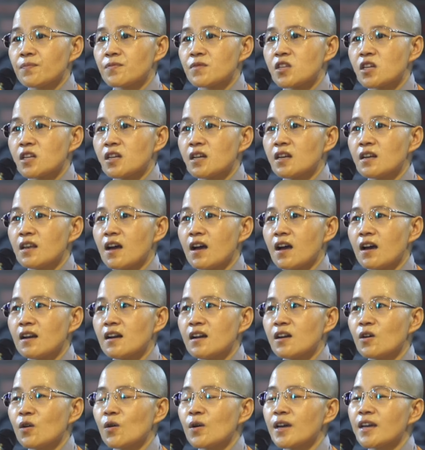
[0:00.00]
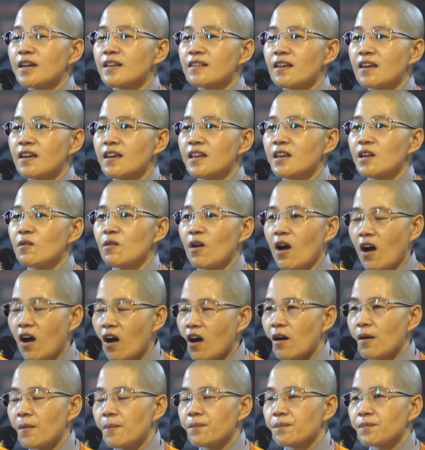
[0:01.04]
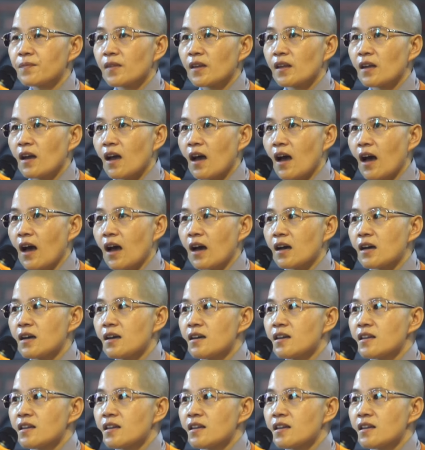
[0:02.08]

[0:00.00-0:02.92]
cho nên là đừng có kỳ thị điều đó à,